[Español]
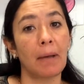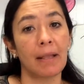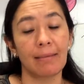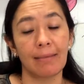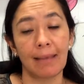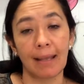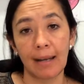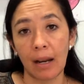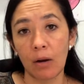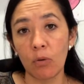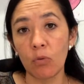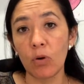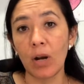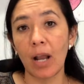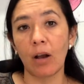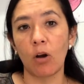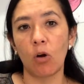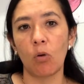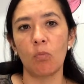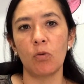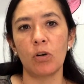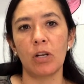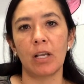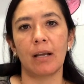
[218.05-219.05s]
mantener
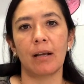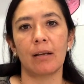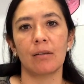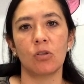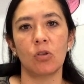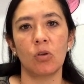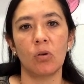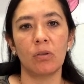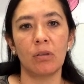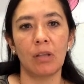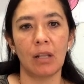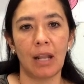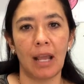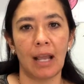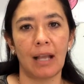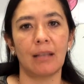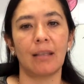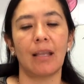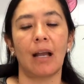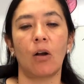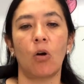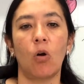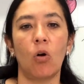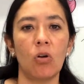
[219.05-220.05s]
una comunicación
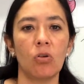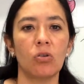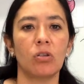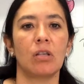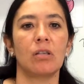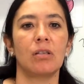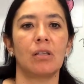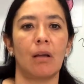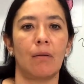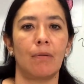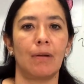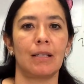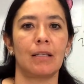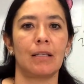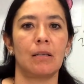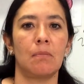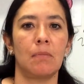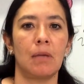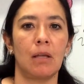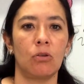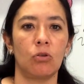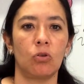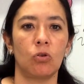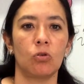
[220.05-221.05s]
directa con los
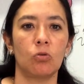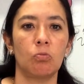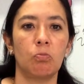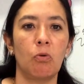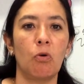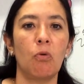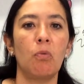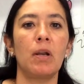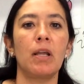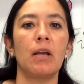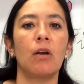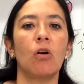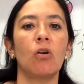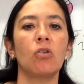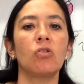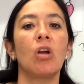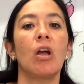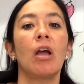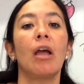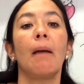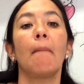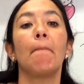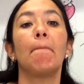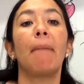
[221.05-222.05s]
establecimientos públicos